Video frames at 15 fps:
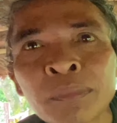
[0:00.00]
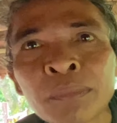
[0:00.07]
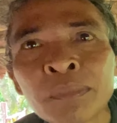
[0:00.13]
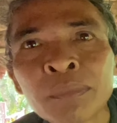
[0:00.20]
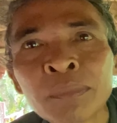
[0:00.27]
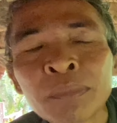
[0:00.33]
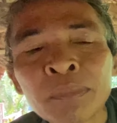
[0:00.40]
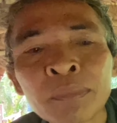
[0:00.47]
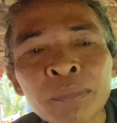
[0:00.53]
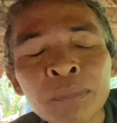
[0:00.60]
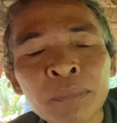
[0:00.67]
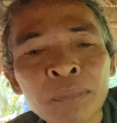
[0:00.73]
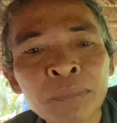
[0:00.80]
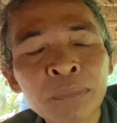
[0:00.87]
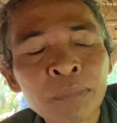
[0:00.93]
người ta hiếp
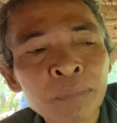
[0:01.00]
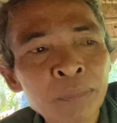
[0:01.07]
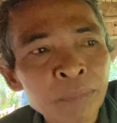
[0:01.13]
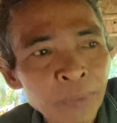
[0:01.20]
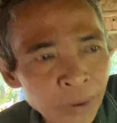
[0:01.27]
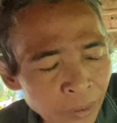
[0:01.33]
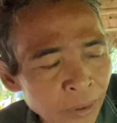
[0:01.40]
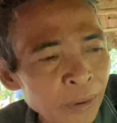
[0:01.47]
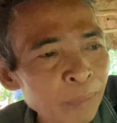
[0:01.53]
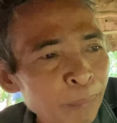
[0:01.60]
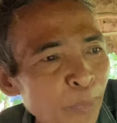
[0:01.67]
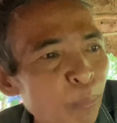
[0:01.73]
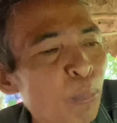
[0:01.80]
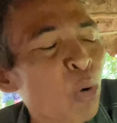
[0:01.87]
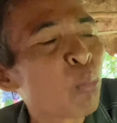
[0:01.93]
dâm nữa đấy à
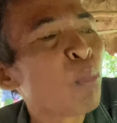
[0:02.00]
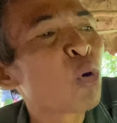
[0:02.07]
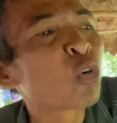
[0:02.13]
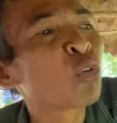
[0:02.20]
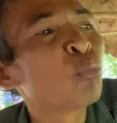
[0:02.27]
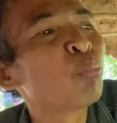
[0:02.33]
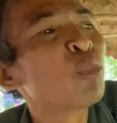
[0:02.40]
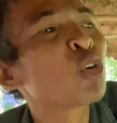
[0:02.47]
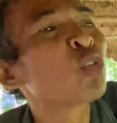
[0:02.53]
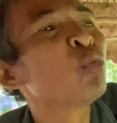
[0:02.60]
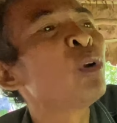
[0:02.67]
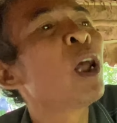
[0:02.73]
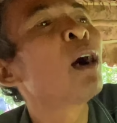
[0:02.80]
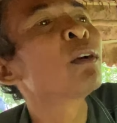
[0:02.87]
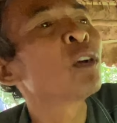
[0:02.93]
một một một một
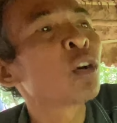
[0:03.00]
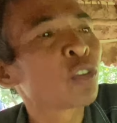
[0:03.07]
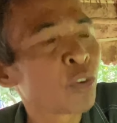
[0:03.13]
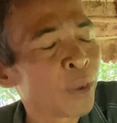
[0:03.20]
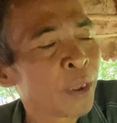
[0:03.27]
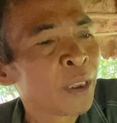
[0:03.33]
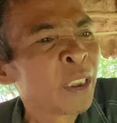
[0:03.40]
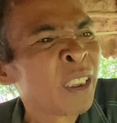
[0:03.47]
lần đó thôi.